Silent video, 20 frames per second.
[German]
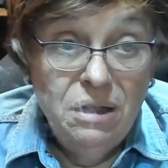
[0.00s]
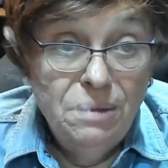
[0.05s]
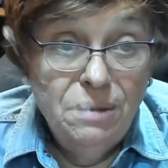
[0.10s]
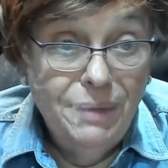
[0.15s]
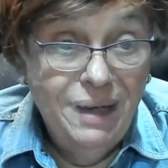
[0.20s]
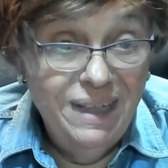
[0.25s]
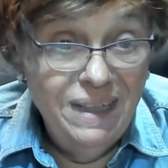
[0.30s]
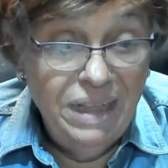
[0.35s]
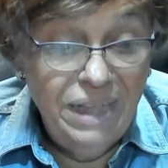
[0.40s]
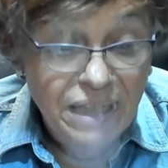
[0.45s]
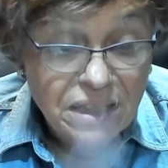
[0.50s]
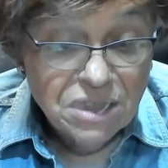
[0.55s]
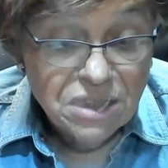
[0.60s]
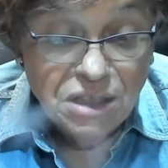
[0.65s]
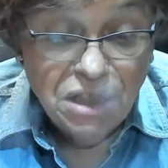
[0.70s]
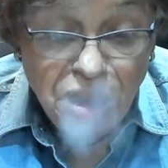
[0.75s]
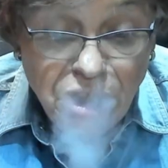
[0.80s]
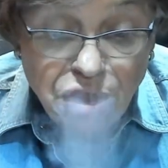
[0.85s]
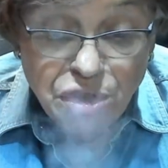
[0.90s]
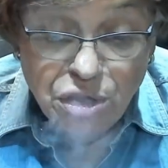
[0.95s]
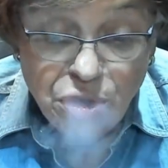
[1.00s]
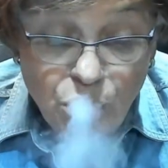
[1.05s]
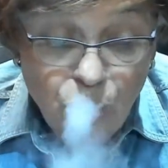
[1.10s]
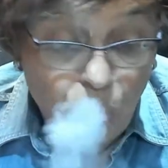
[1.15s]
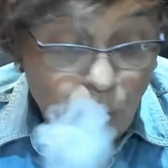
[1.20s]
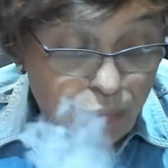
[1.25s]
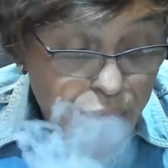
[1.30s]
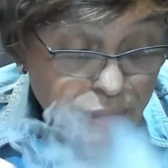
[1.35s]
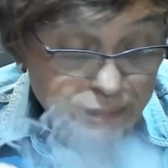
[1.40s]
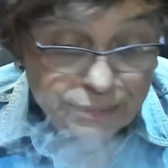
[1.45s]
meine jetzt nicht
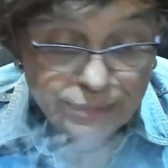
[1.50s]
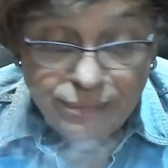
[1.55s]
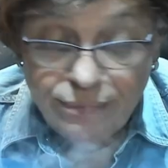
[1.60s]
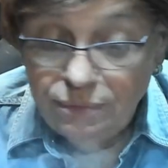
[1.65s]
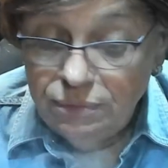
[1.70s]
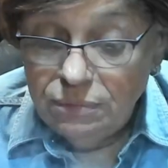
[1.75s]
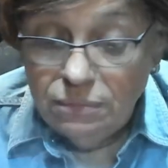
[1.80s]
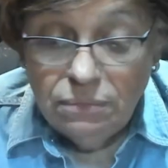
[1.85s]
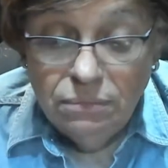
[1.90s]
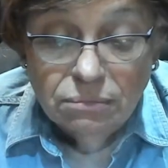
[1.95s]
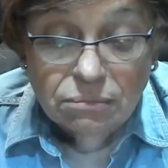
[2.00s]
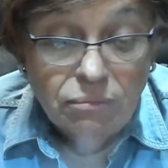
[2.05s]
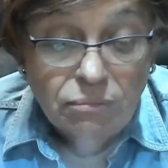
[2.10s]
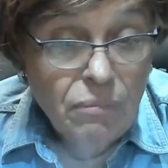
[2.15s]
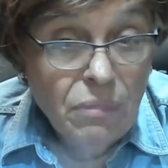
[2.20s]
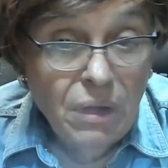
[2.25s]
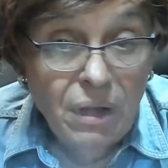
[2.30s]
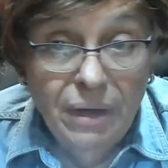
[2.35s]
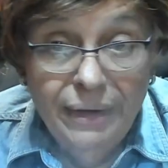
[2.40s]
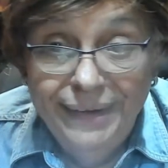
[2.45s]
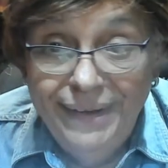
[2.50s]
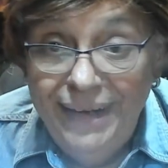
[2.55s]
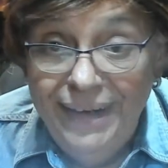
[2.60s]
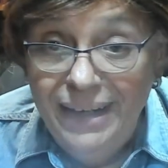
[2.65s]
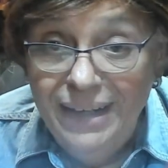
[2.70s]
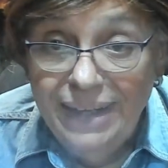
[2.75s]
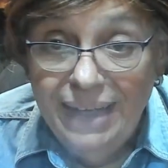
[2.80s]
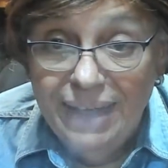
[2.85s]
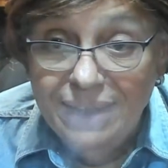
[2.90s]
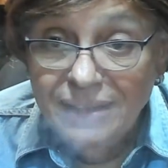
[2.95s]
Tube,
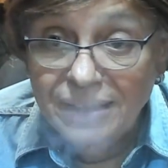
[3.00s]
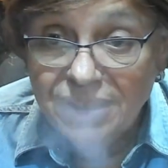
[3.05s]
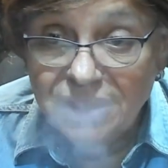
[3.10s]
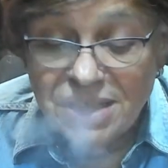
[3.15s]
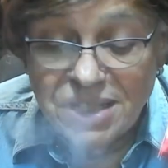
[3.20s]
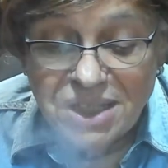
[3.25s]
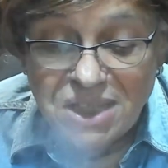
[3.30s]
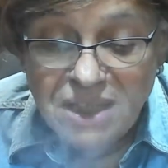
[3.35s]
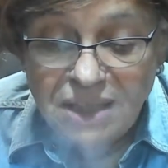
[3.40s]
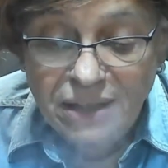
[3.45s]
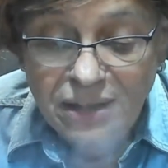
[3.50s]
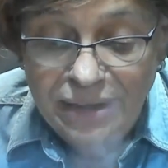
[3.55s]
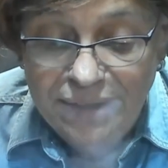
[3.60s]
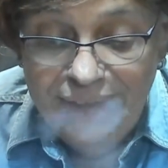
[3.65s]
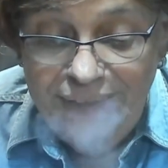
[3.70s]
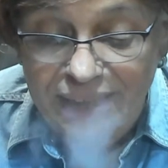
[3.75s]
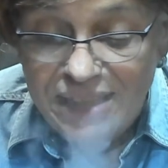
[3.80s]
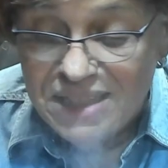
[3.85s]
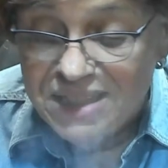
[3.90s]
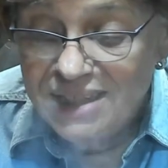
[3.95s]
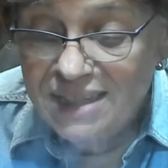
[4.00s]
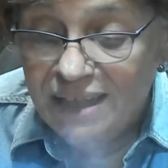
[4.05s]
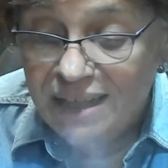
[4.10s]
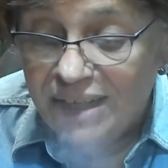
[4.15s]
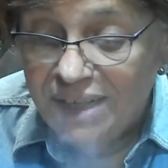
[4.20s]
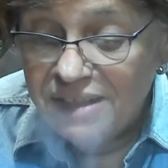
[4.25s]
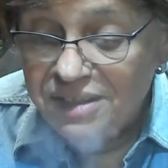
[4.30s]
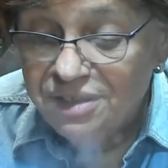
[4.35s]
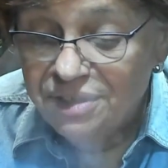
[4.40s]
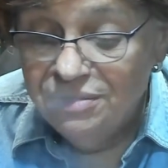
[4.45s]
jede andere äh,
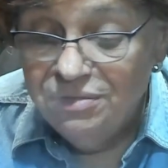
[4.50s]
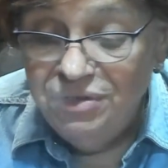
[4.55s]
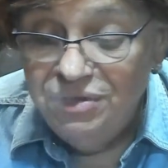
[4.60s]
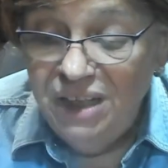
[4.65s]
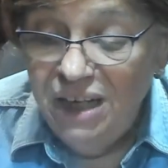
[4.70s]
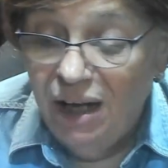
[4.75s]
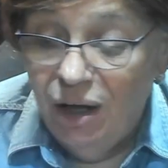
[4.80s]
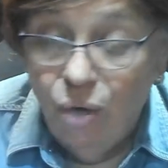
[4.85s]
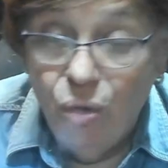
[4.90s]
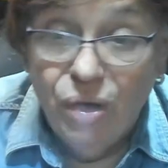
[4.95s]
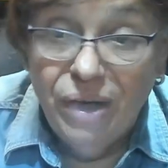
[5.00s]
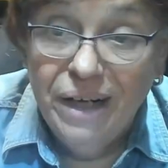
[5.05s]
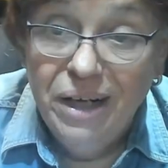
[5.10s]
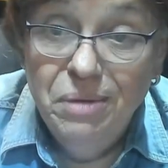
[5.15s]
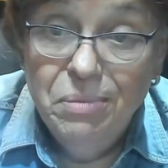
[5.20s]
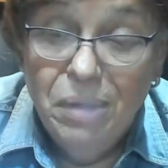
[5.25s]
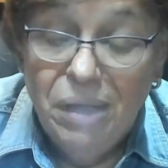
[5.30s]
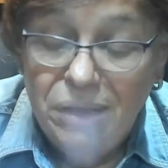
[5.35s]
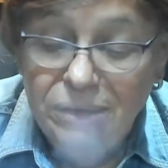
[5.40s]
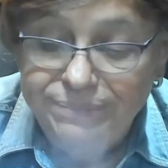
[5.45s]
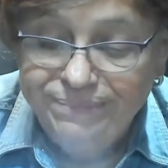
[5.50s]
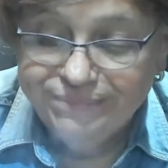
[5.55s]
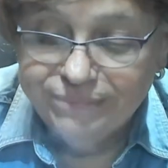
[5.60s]
Zigarette, wie auch immer,